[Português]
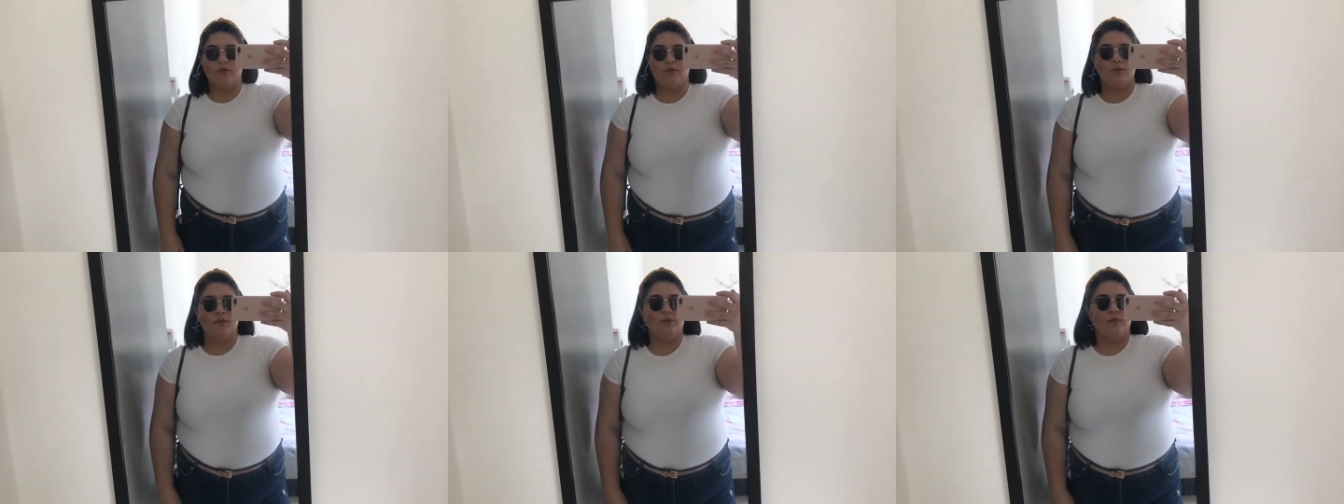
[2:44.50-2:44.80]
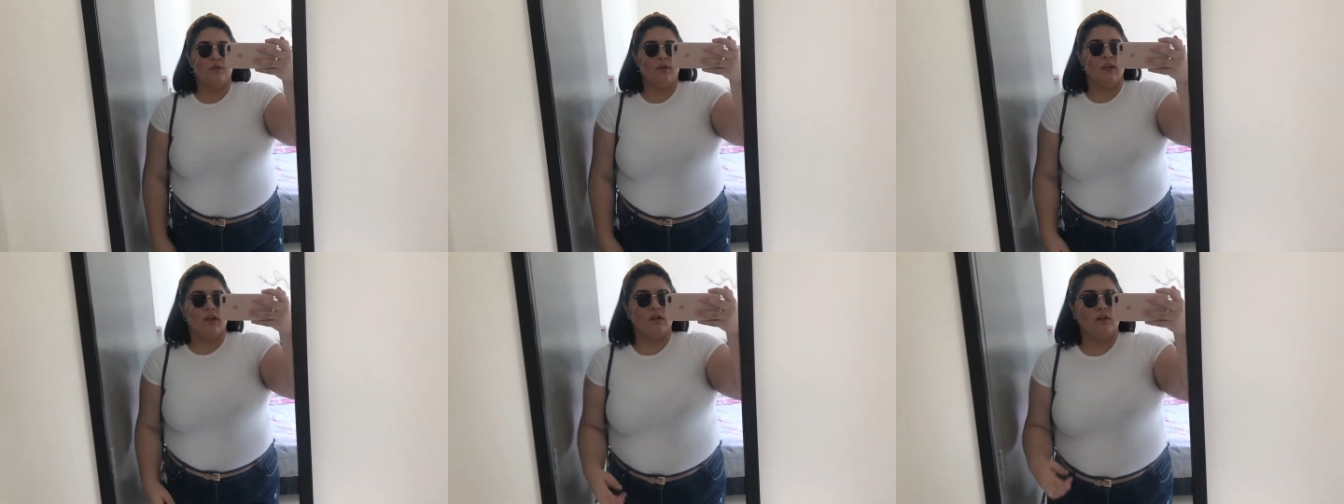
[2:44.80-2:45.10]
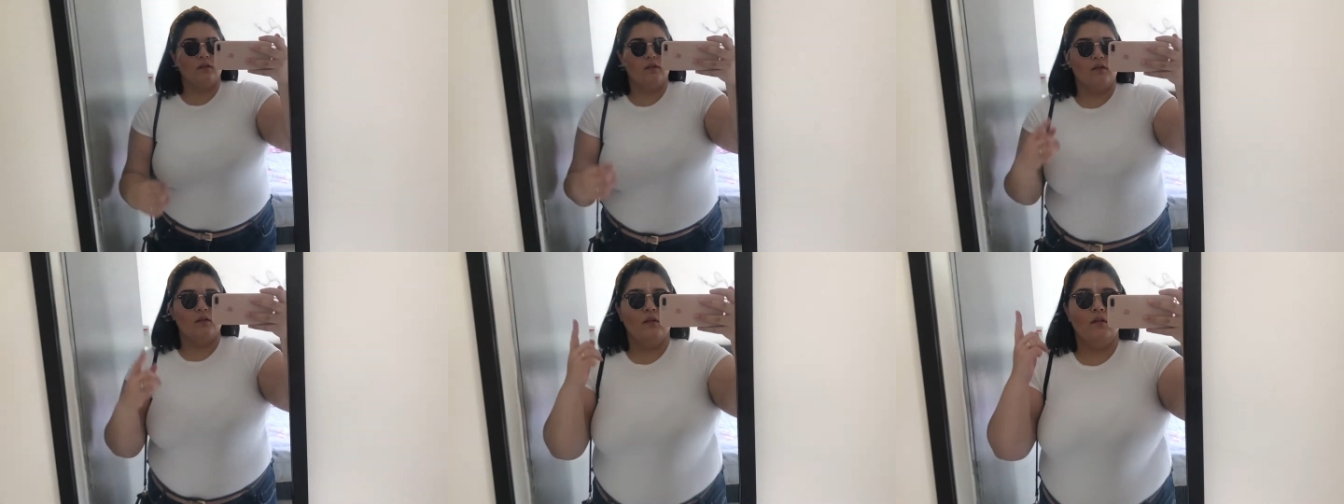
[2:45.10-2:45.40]

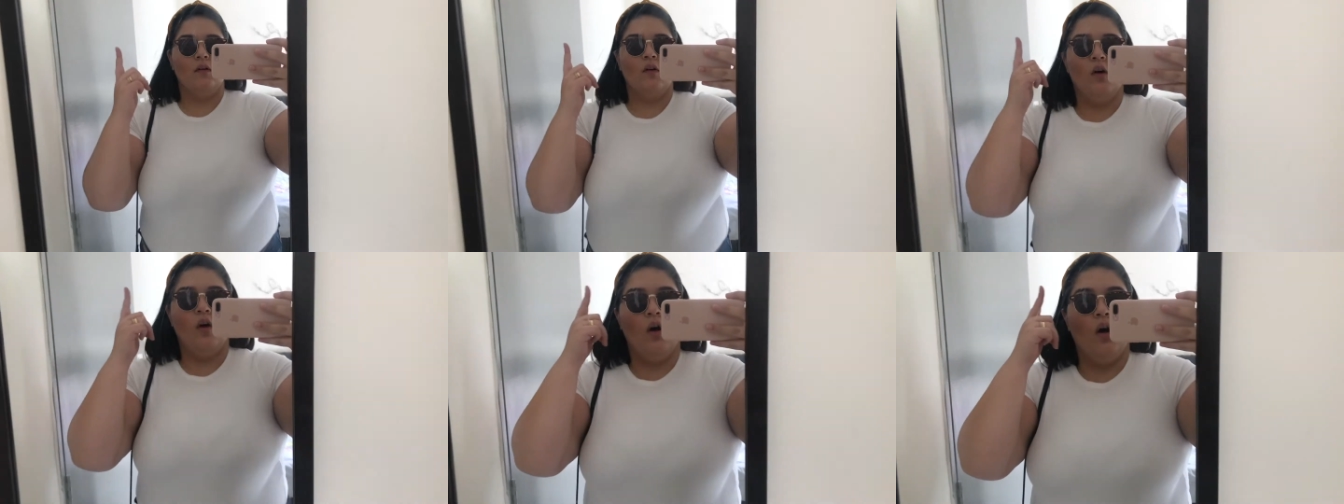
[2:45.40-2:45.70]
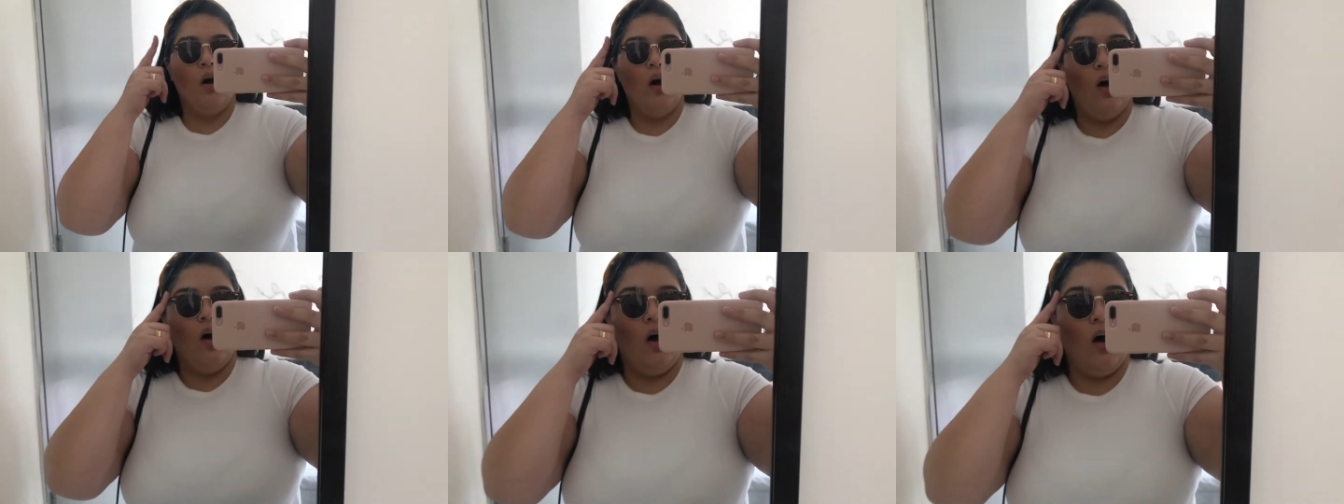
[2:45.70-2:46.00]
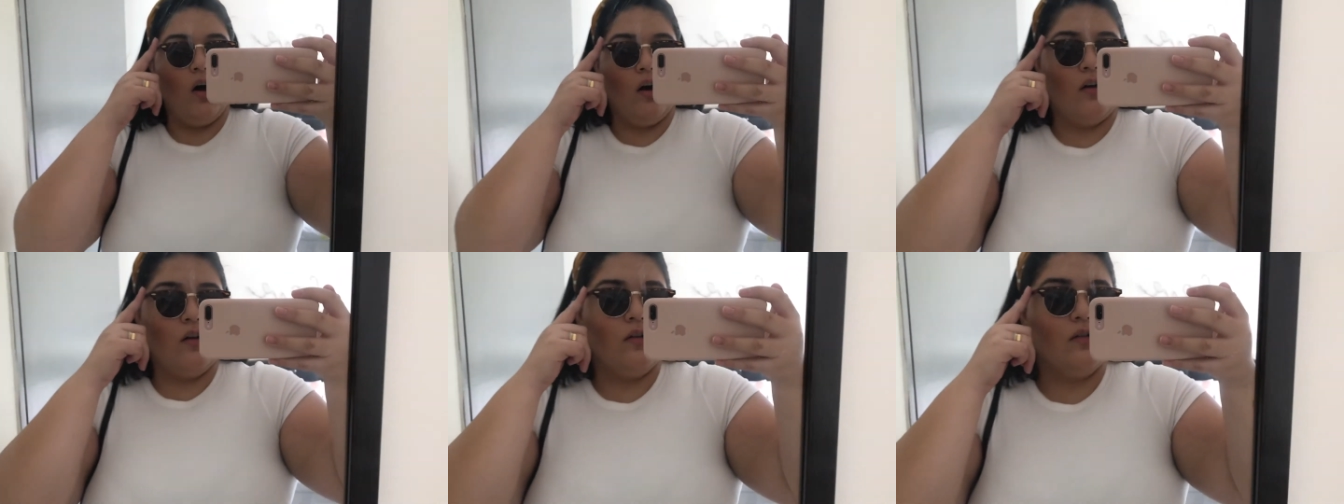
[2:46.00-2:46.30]
fofinho.
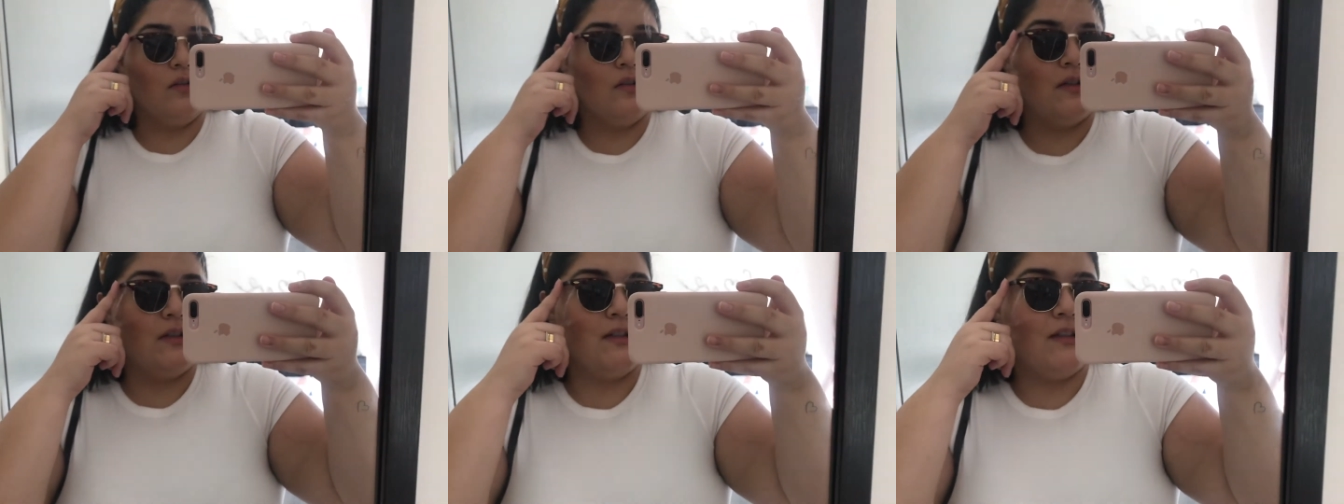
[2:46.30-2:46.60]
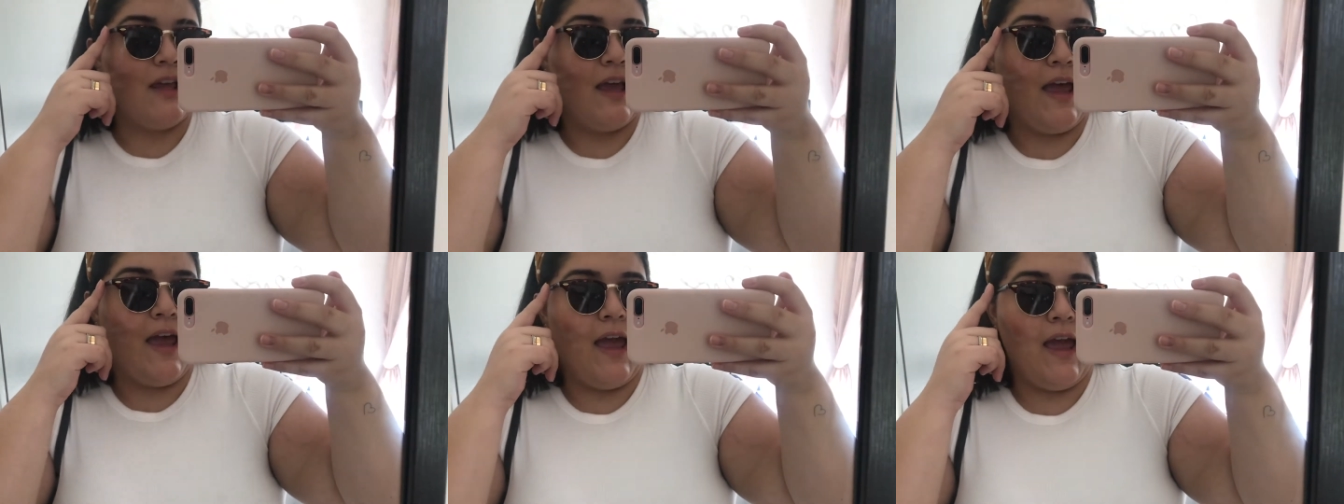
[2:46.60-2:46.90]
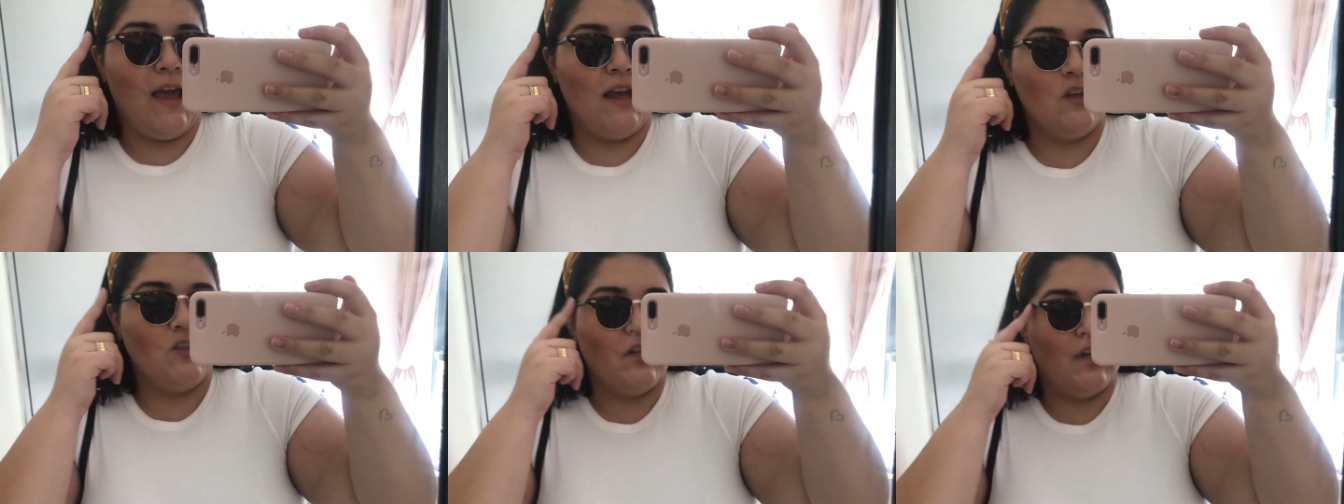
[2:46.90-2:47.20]
Óculos
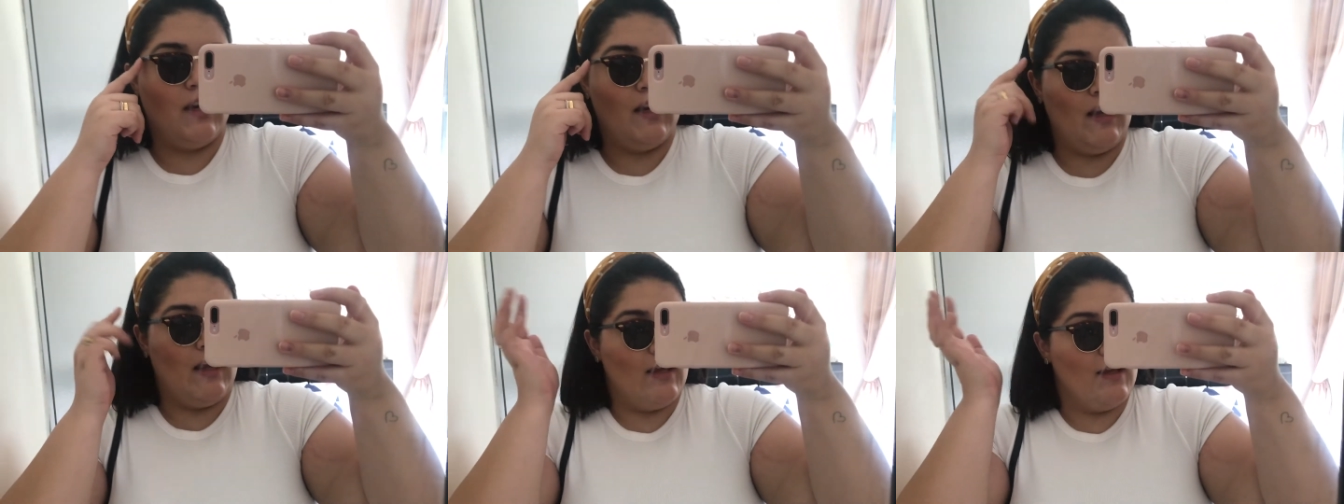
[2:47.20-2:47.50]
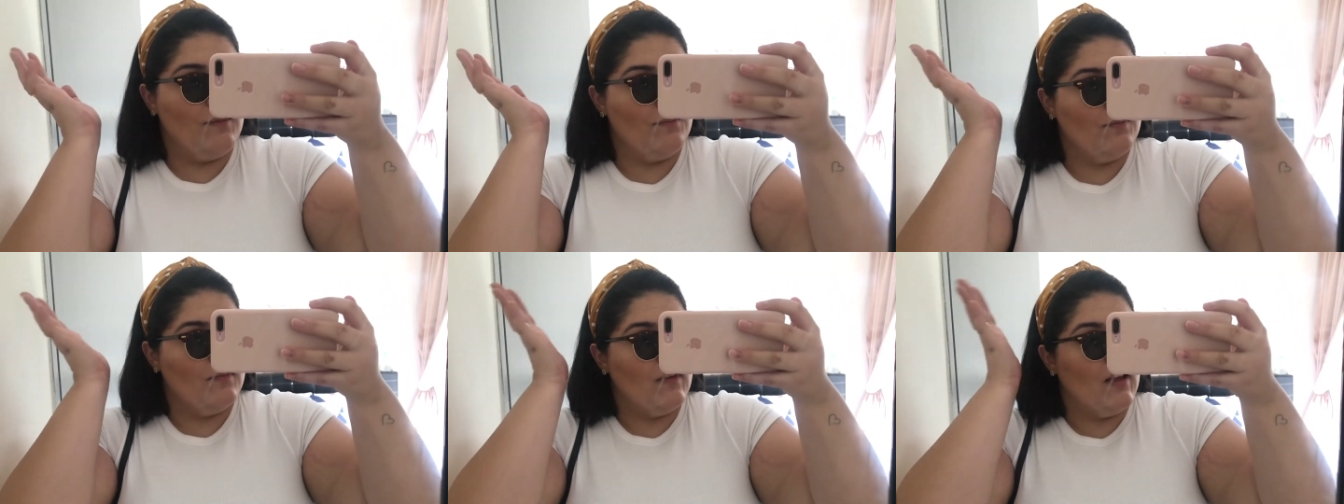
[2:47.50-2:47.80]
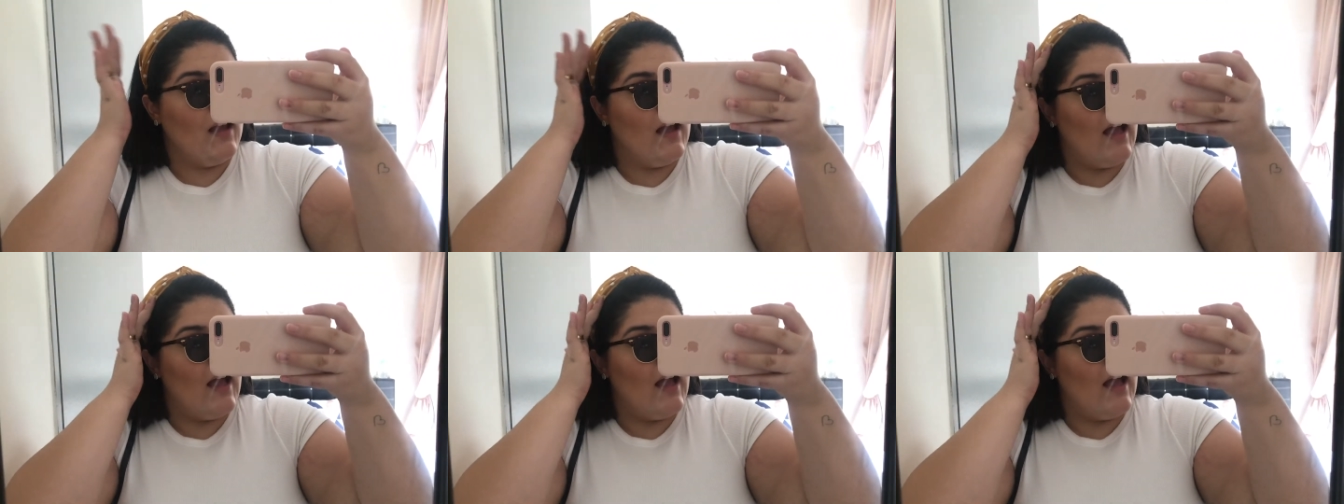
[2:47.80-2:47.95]
é H&M,